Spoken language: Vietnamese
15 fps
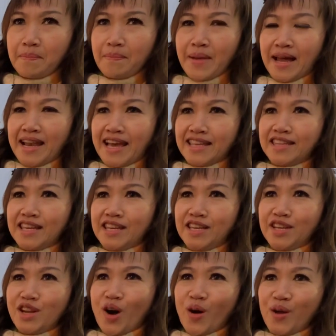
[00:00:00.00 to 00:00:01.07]
mà là
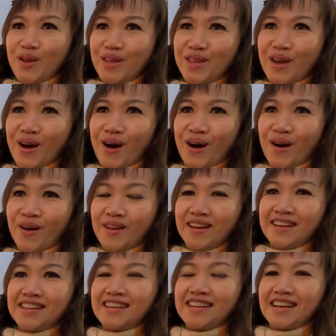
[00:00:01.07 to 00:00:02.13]
chỉ nói cho
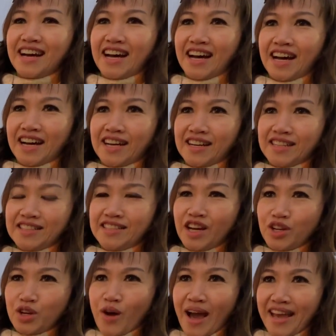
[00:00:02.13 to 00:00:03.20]
à,
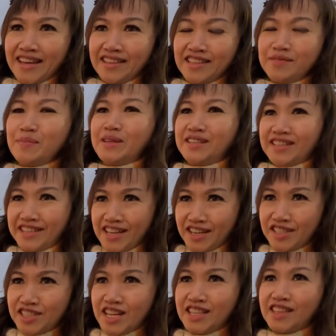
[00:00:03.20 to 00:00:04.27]
nhân loại giống như người
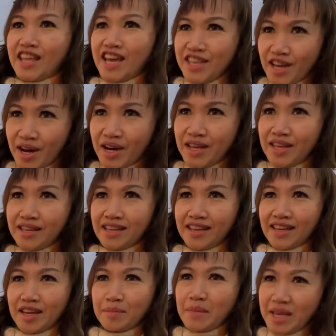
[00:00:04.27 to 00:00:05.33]
dân trên thế giới
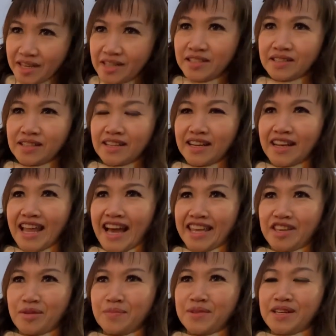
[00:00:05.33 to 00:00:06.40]
biết được là
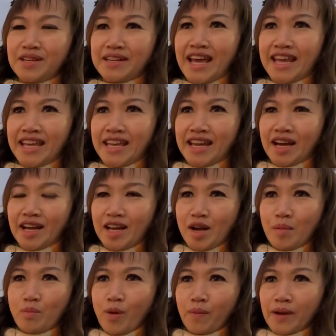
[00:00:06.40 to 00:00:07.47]
giống như đây ờ,
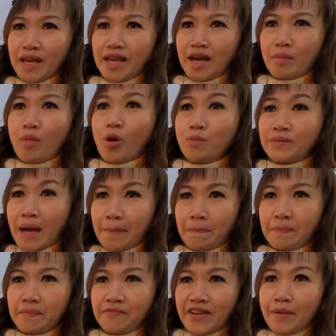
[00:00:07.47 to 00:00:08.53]
một cái môn tập
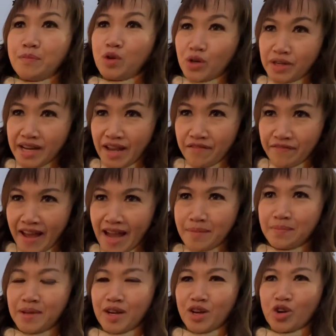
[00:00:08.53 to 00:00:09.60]
pháp luân đại pháp
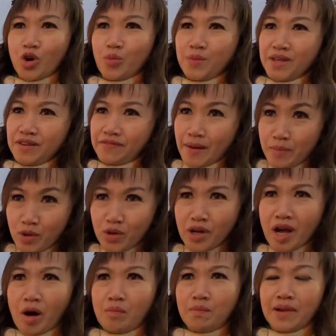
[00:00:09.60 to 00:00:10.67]
cũng như pháp luân
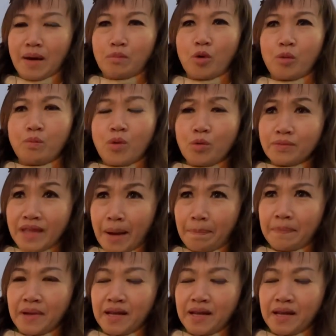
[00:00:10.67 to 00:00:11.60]
công là một môn tập